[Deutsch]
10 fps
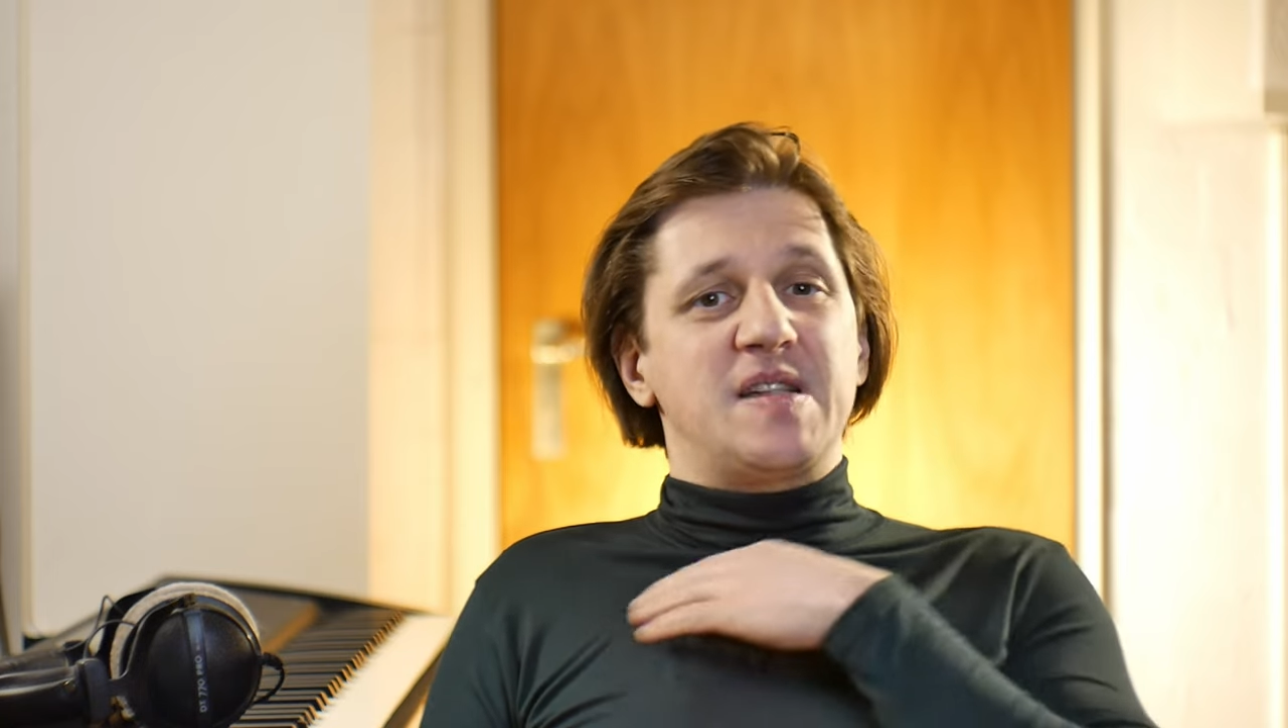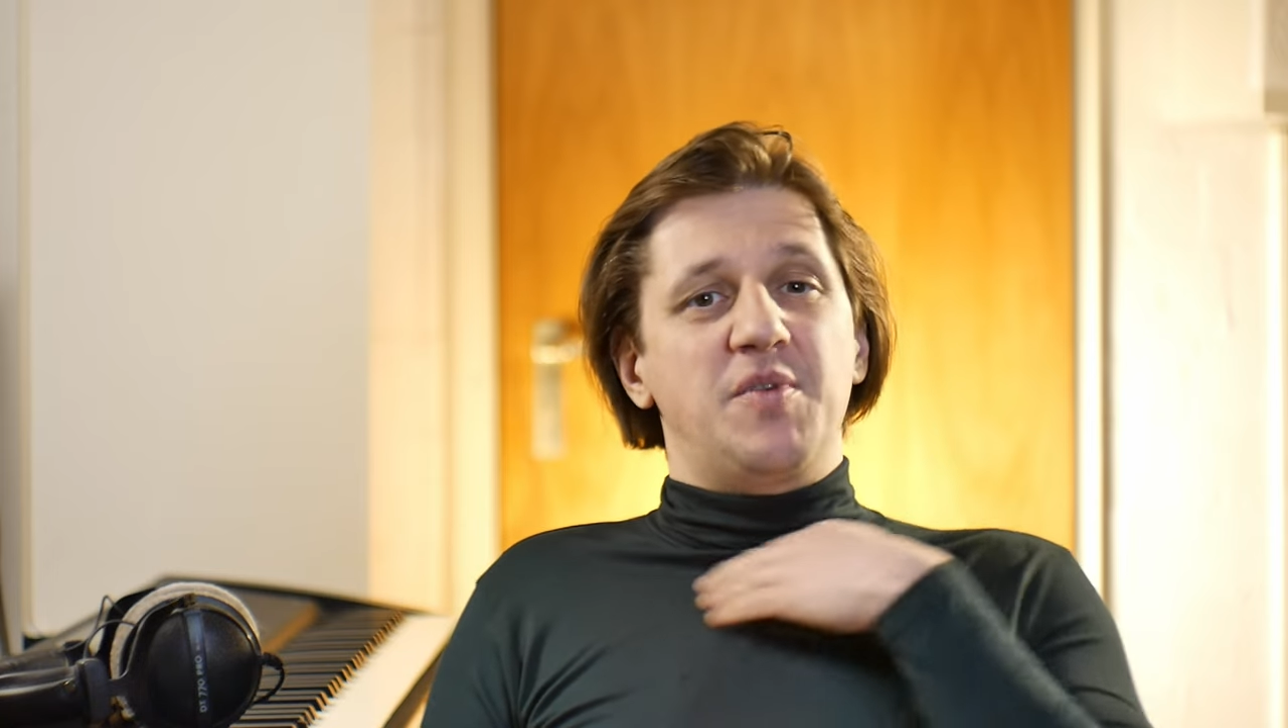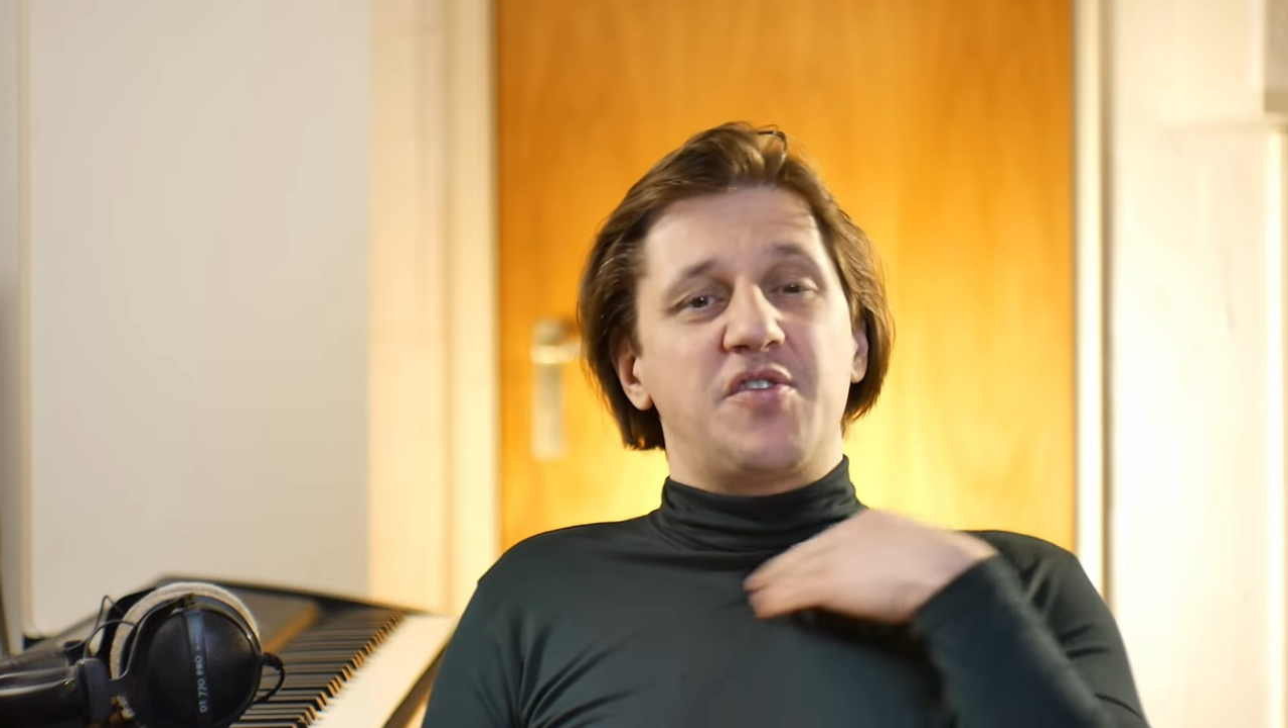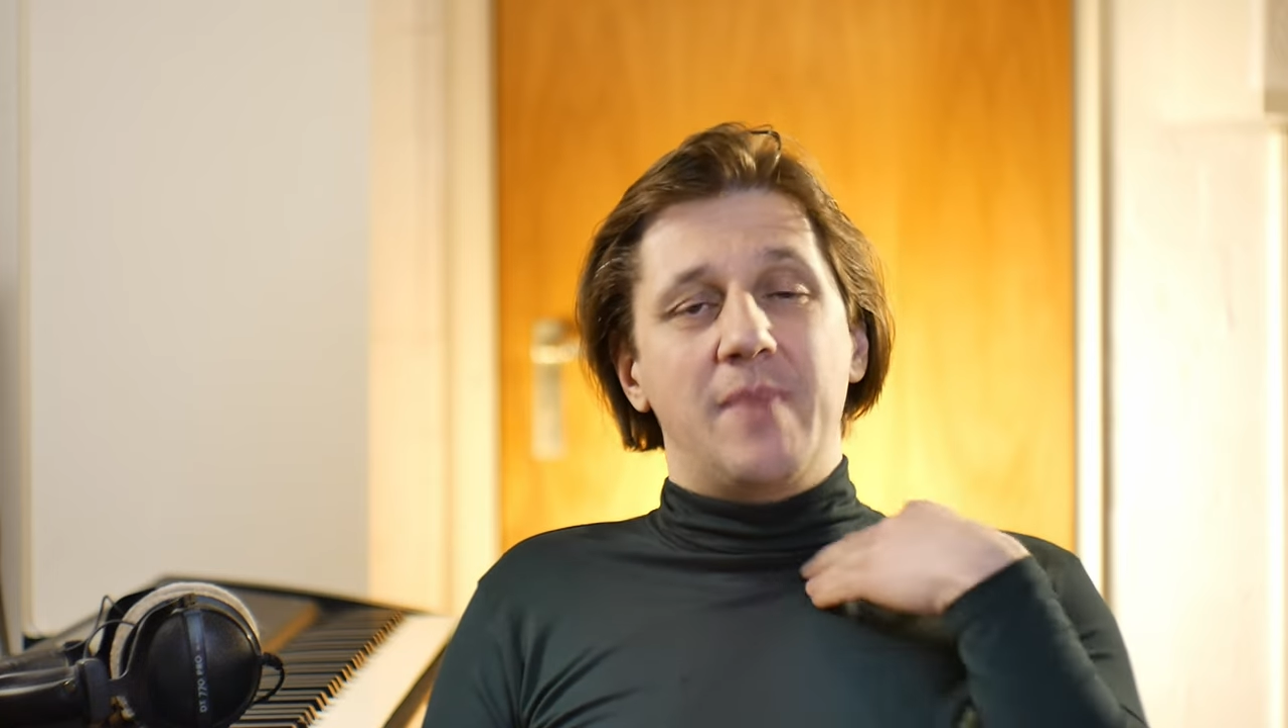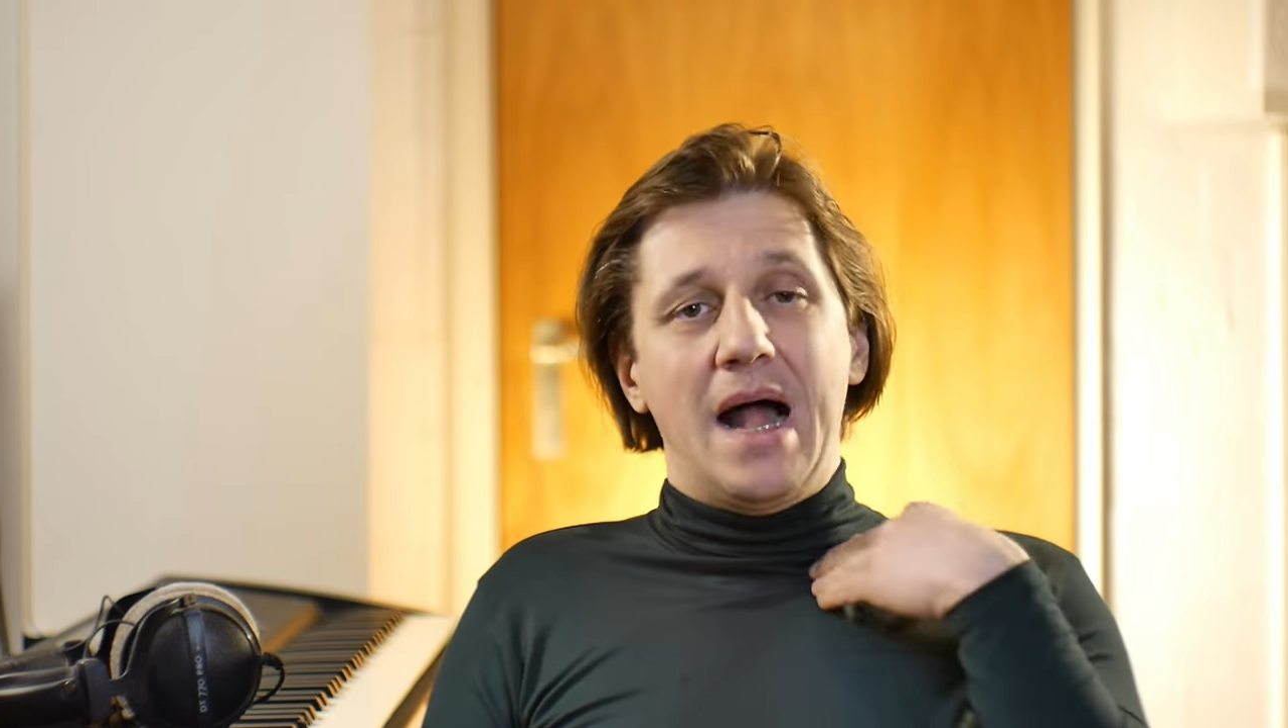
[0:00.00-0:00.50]

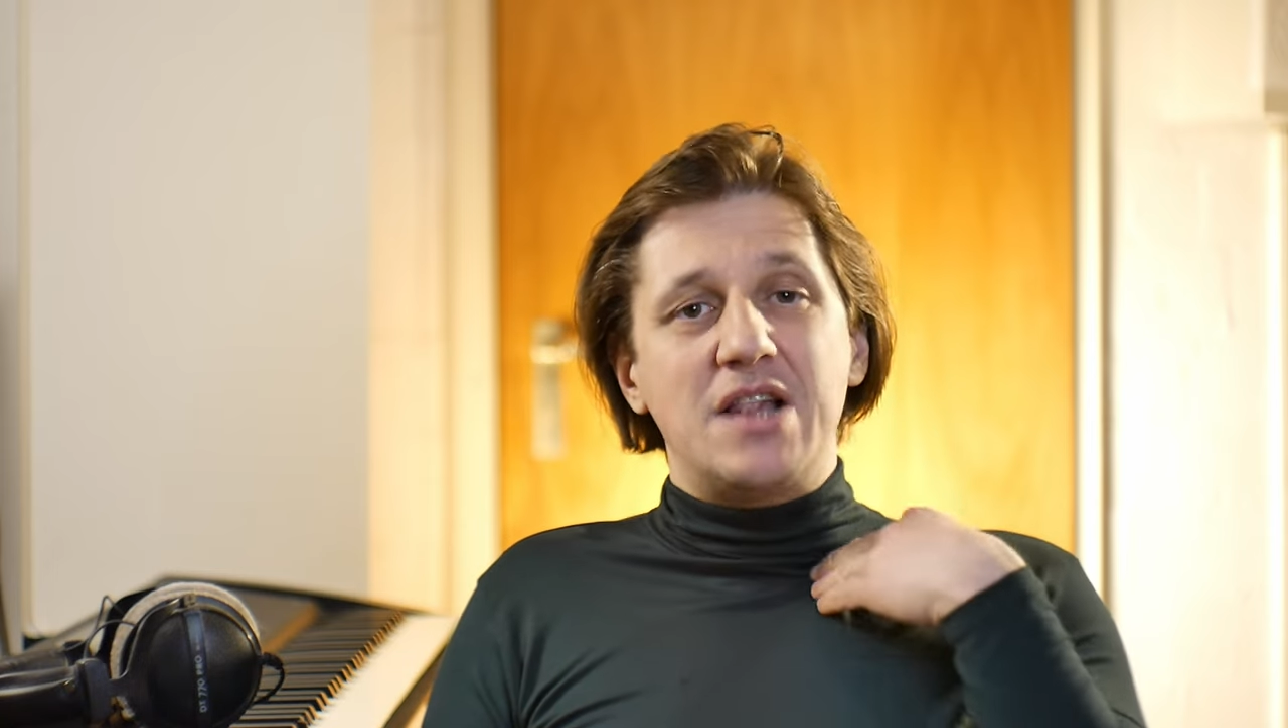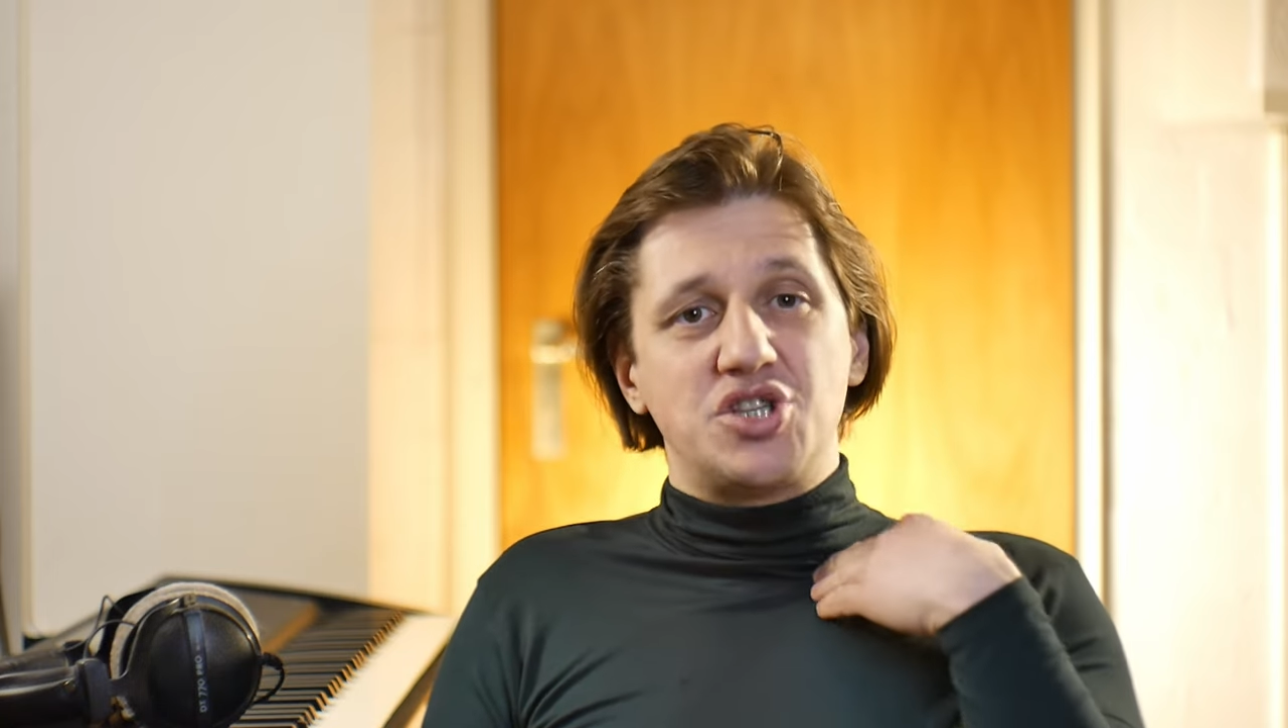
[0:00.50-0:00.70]
bis zum Hals